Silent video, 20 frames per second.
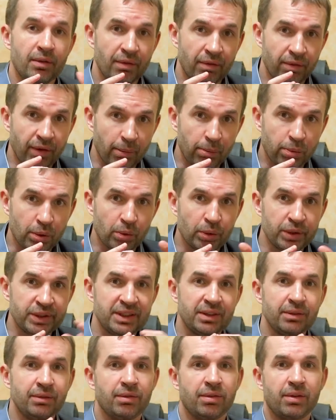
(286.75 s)

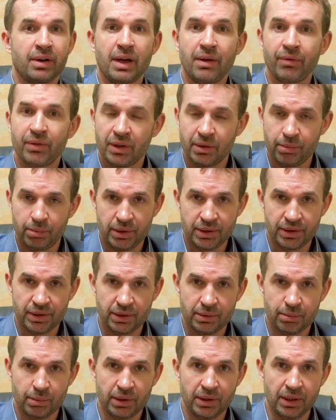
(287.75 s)
вопросам в рамках
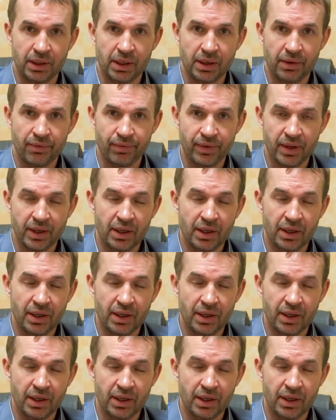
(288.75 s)
бизнес-модели.